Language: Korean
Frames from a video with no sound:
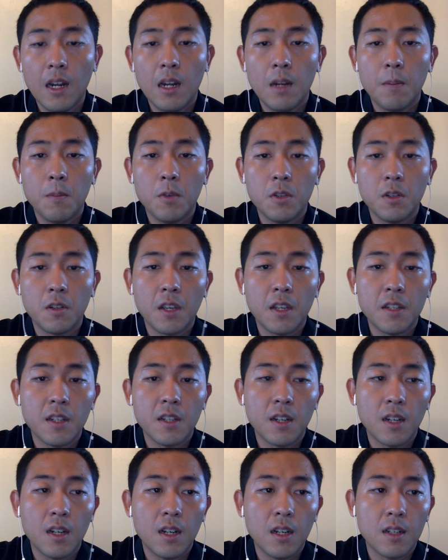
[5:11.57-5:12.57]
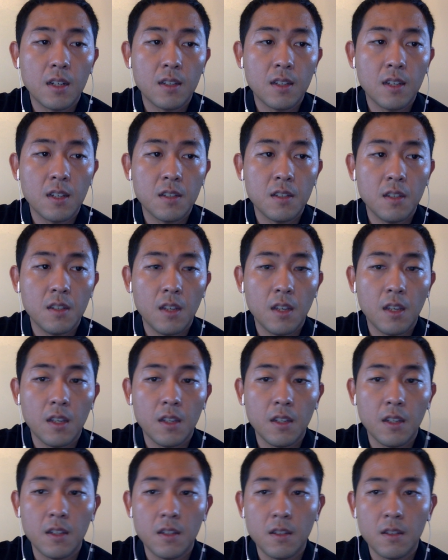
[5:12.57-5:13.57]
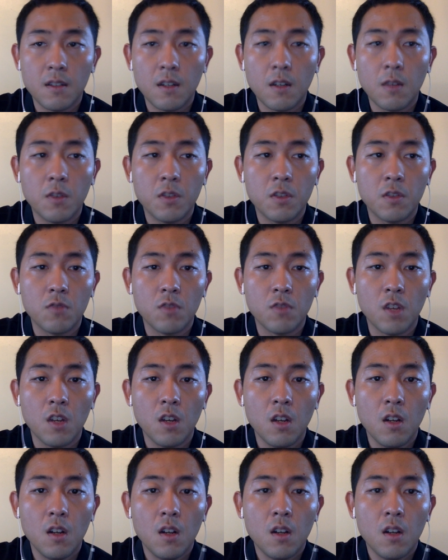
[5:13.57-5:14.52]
뭐 이렇게 제가 그 당시에 예측을 하고 있었고요